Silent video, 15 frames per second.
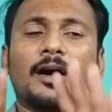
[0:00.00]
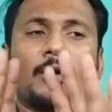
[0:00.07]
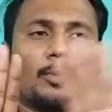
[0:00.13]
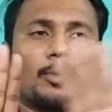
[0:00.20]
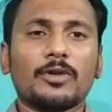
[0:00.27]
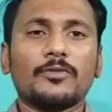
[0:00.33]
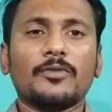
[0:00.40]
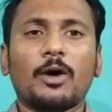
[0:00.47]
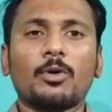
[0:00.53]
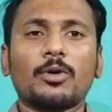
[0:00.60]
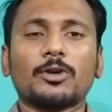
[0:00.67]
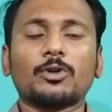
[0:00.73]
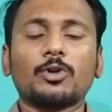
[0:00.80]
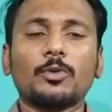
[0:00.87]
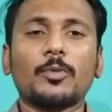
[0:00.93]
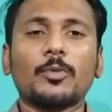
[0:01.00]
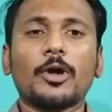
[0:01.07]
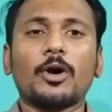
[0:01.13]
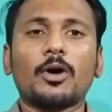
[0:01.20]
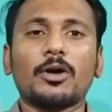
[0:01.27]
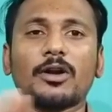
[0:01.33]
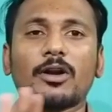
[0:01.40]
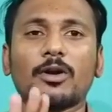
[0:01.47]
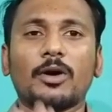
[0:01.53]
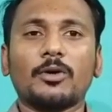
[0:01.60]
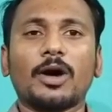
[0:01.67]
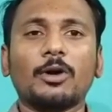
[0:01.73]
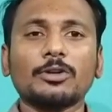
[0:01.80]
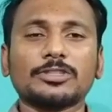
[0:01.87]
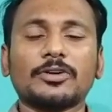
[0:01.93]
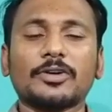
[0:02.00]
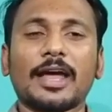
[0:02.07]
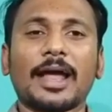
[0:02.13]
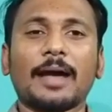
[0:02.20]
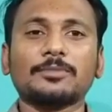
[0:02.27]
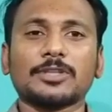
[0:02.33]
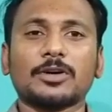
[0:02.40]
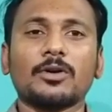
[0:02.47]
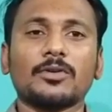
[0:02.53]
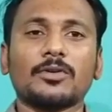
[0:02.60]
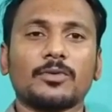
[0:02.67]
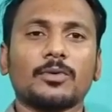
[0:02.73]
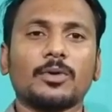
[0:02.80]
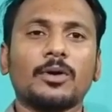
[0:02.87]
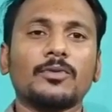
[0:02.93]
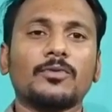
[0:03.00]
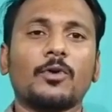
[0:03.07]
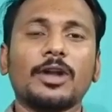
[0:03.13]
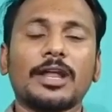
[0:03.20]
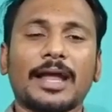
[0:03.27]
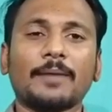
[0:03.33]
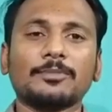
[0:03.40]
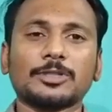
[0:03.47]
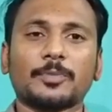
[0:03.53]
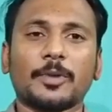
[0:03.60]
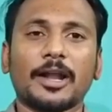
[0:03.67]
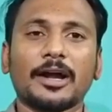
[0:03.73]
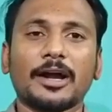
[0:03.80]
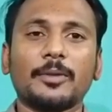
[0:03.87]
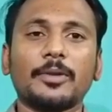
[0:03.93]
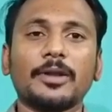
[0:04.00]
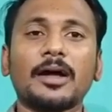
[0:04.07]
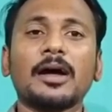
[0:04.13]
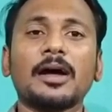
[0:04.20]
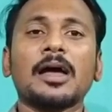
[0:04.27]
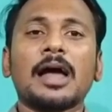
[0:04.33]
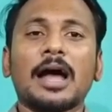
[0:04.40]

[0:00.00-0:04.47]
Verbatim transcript: அவங்களோட அவங்களோட ரூமையோ அவங்க ஹவுஸ் அவங்க கேப்சர் அவங்க அவங்க ஃபோனில் கேப்சர் பண்ணாங்க அப்படின்னா